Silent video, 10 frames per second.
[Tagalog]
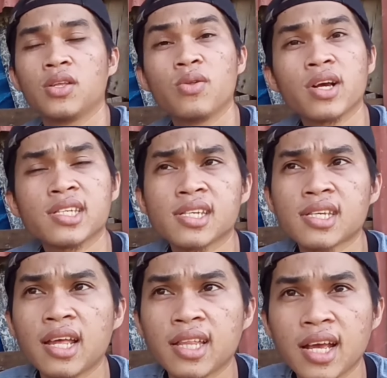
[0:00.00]
dun kasi
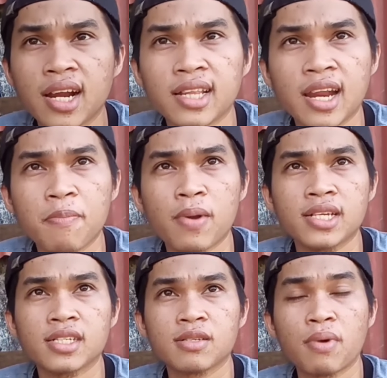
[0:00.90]
sa Integra 3
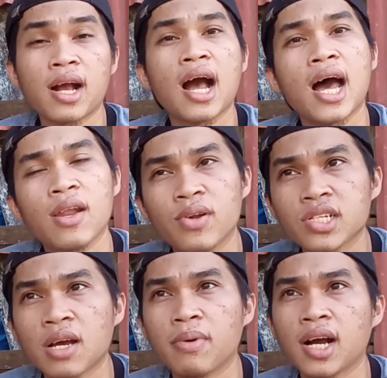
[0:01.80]
Plus, magkahalo na
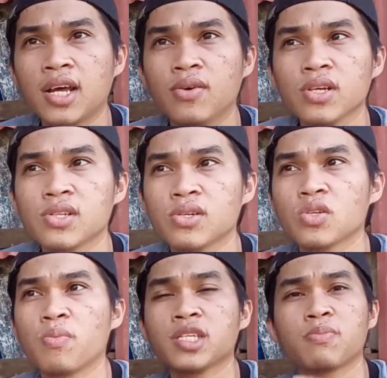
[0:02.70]
siya, mga kanogs na.
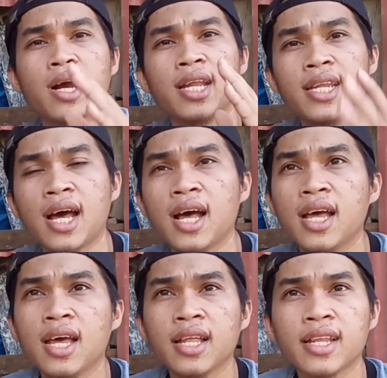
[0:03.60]
So, mas maganda
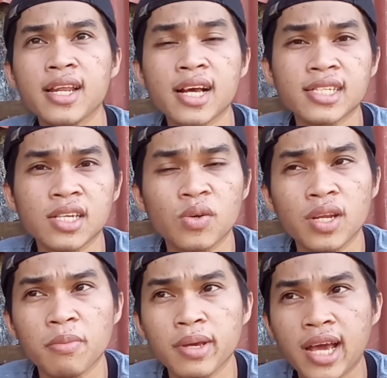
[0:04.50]
dun kasi yun
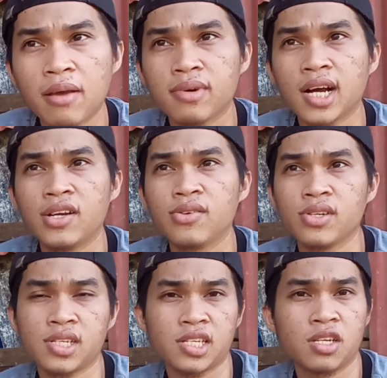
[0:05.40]
ibigay, mga
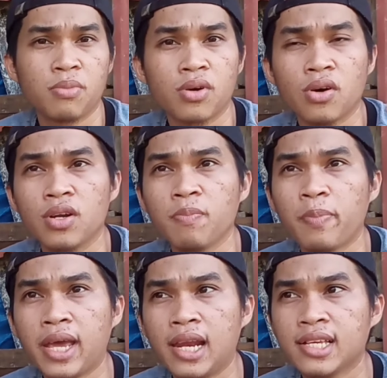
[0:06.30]
kanogs, kasi more on
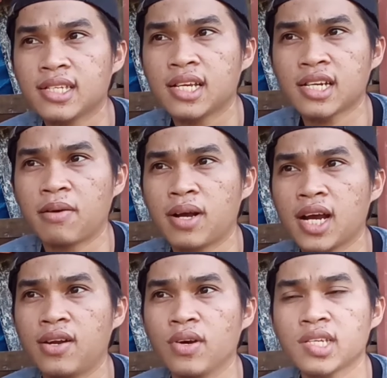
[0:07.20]
pellets na siya,
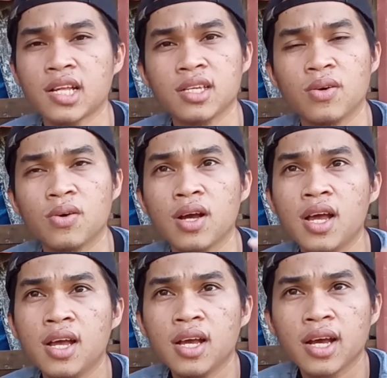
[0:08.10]
mga kanogs. At yung
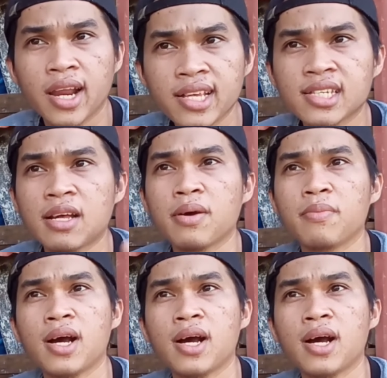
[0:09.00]
grains naman,